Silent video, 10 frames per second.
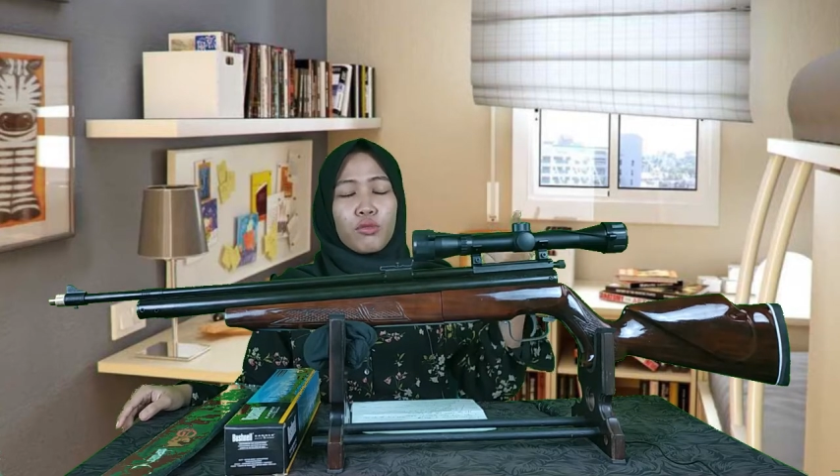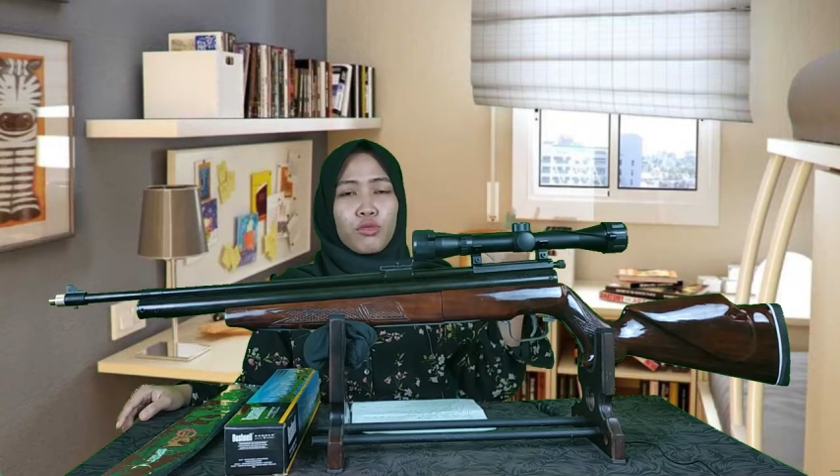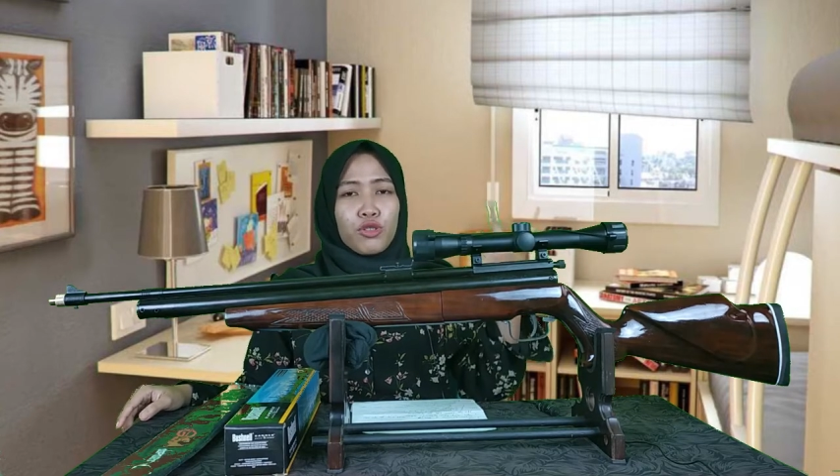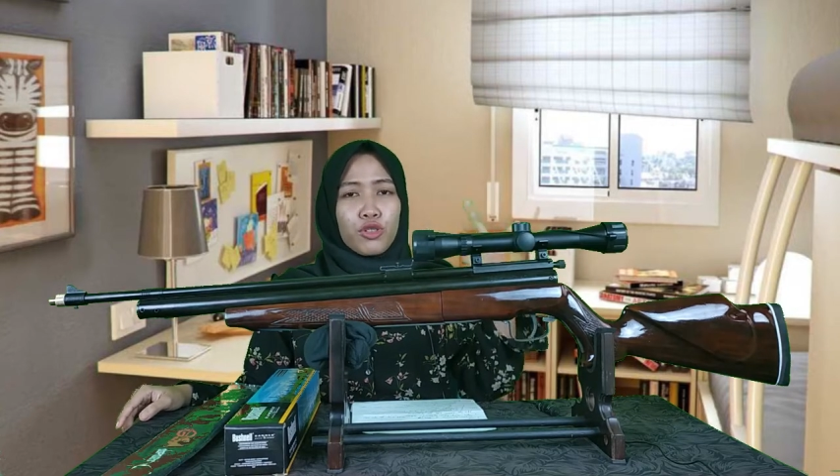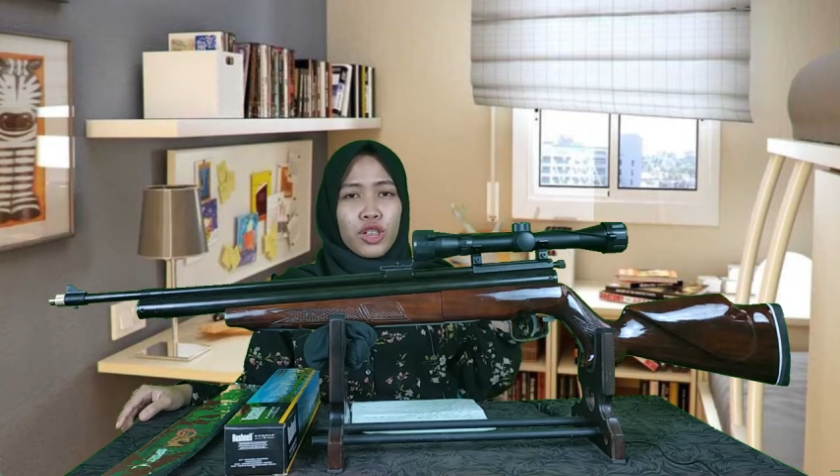
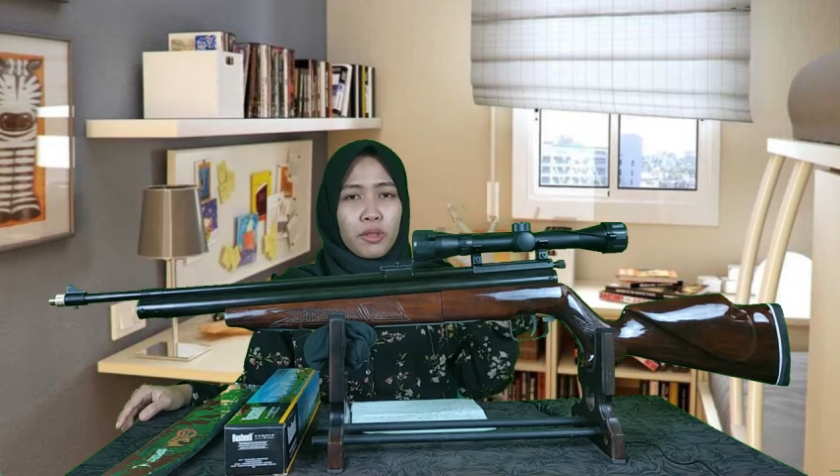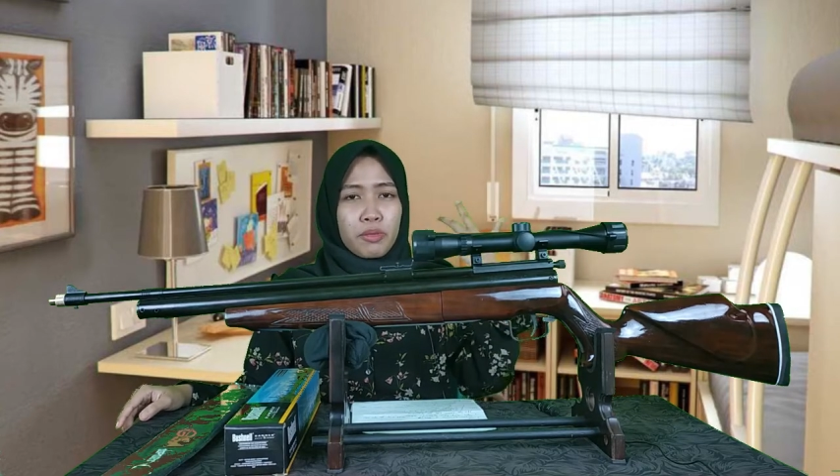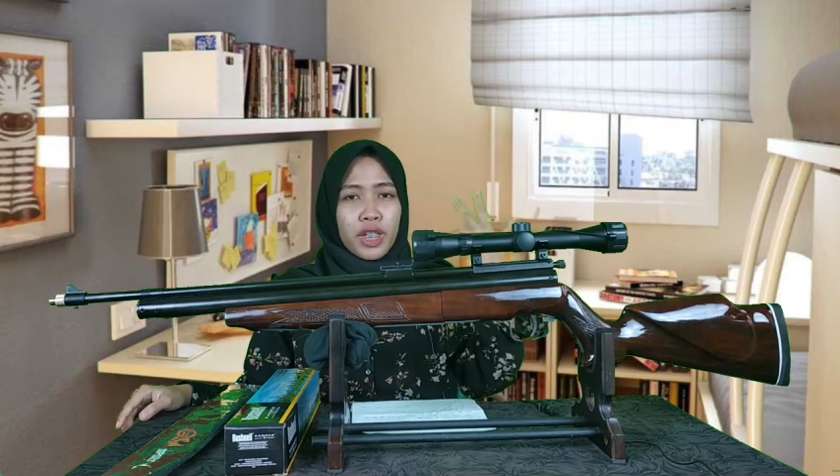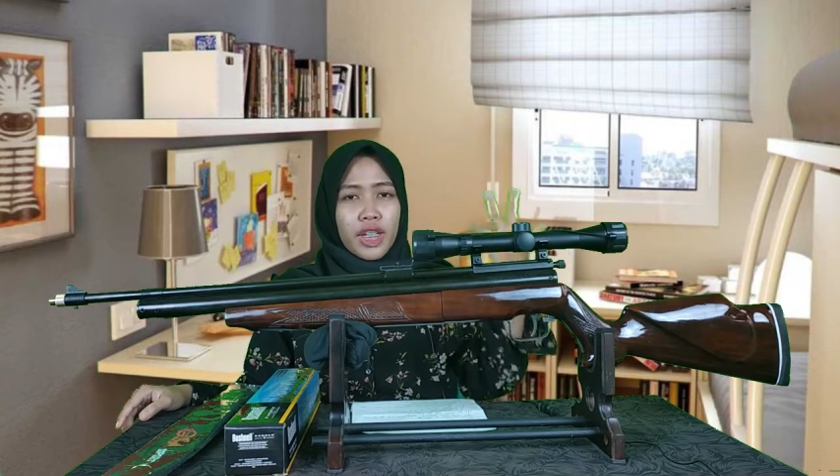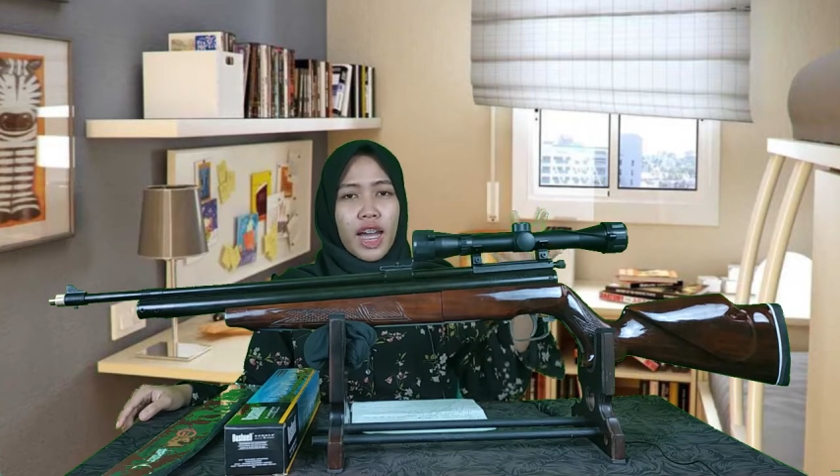umur,
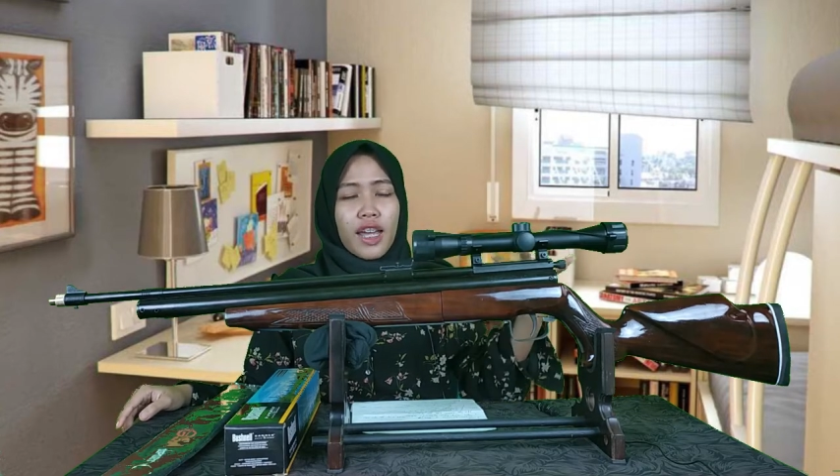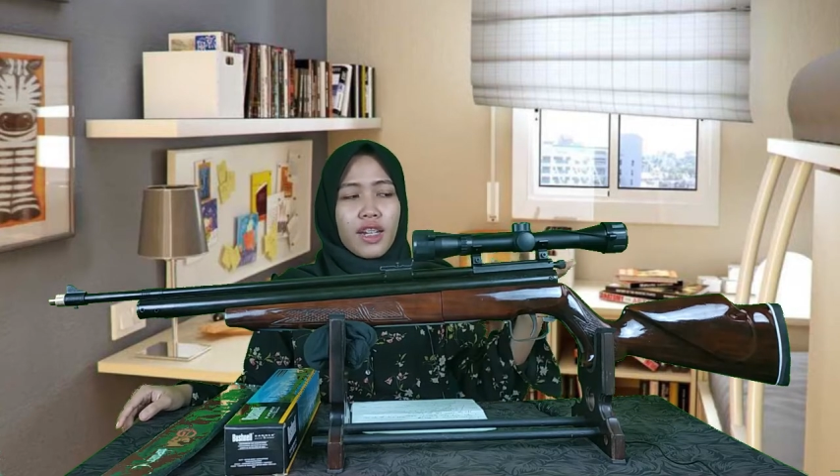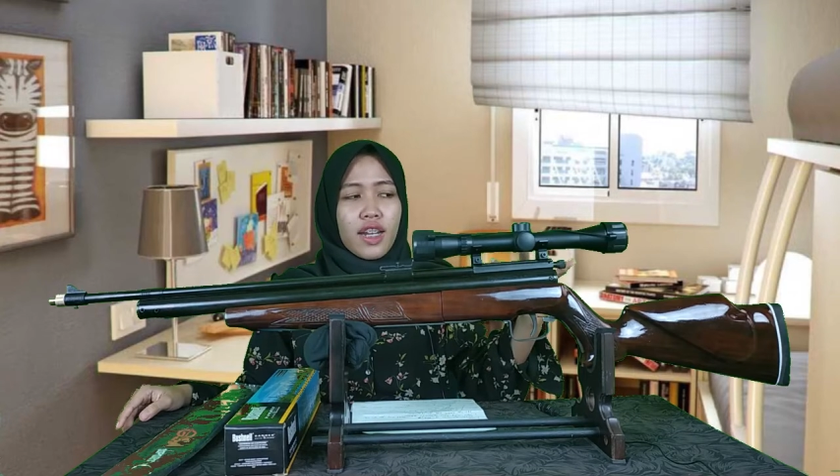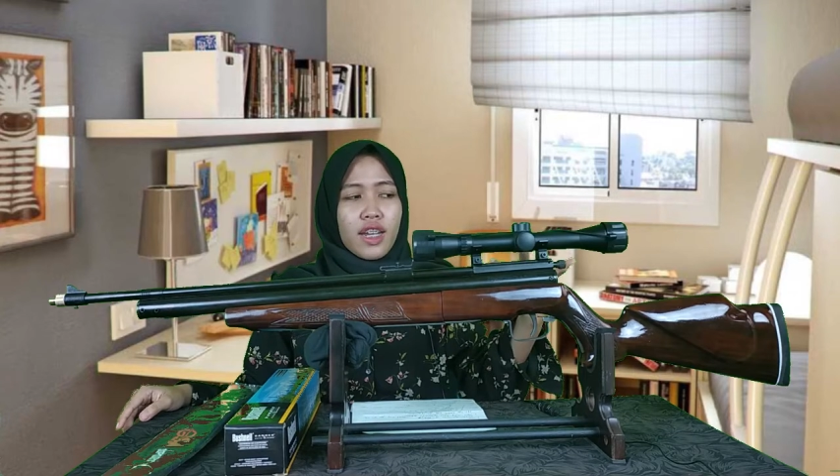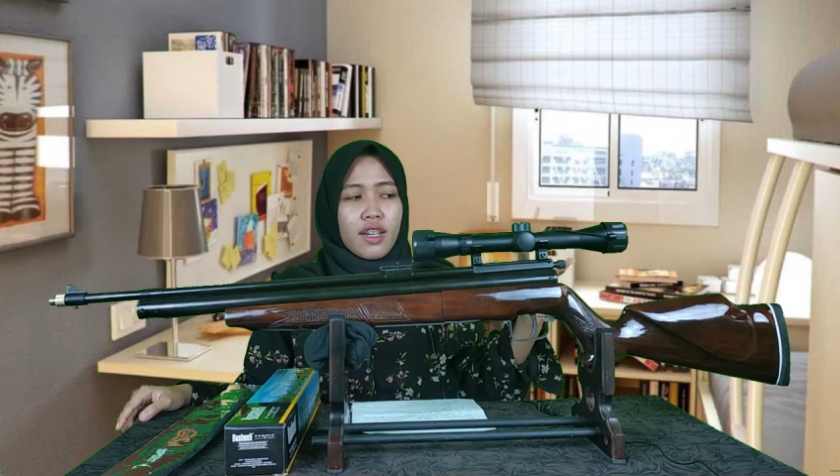
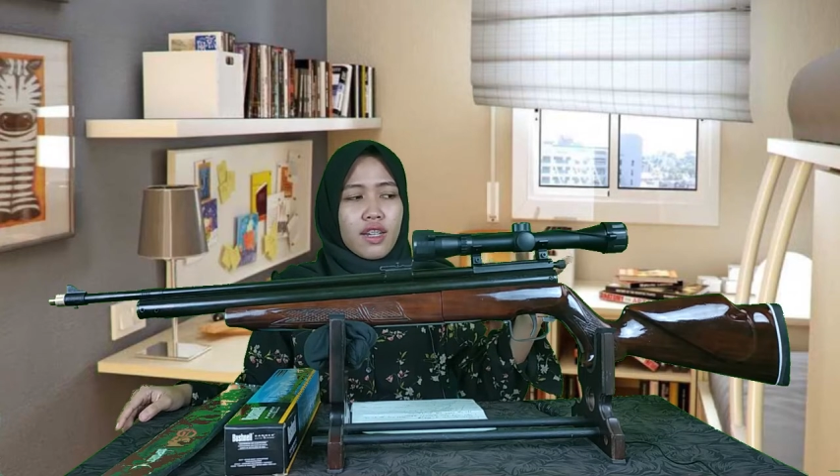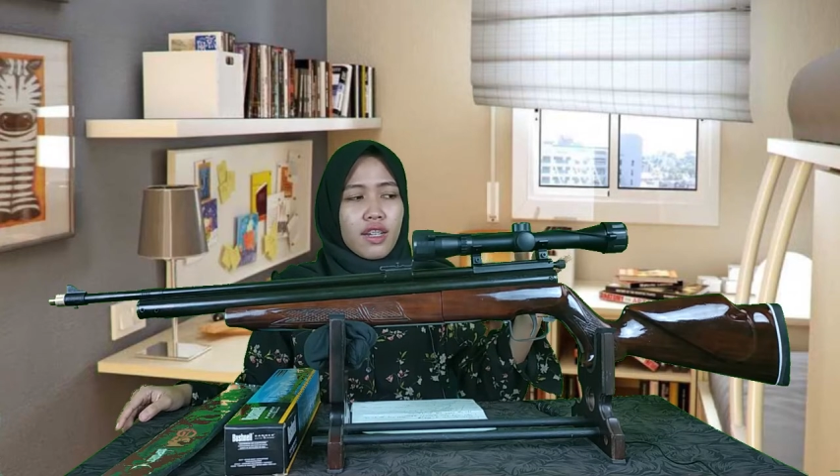diberikan